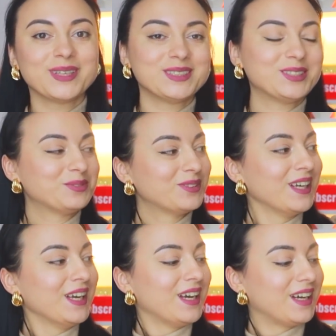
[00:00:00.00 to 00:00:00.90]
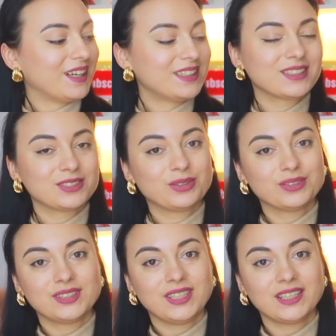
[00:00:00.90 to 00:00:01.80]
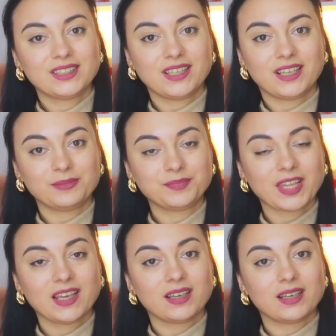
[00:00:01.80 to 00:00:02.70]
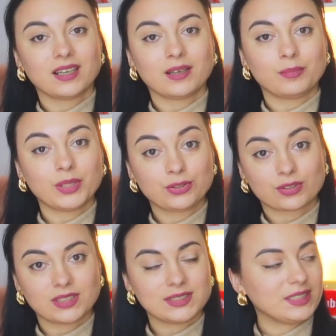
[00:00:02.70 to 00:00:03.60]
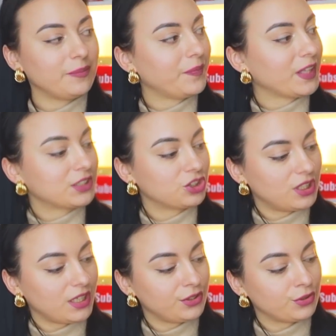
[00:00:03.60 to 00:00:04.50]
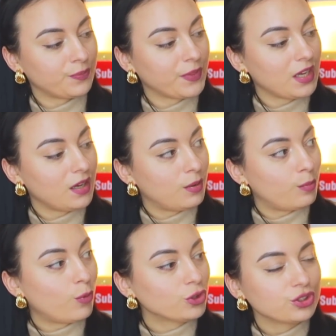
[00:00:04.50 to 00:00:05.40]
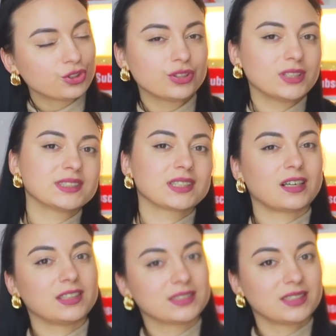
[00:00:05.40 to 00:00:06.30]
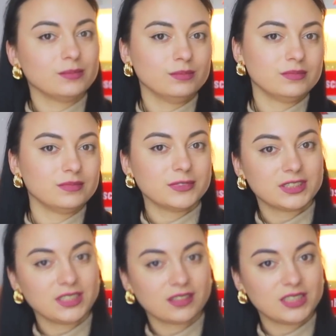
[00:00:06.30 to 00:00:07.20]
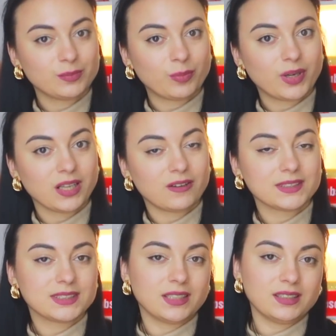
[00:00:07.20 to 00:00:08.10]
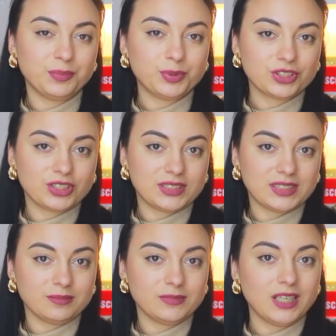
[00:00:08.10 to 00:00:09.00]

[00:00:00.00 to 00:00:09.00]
Поэтому этот катон не для а, потертости, к сожалению. Может что-то с краской, сделать, побаловаться, напишите.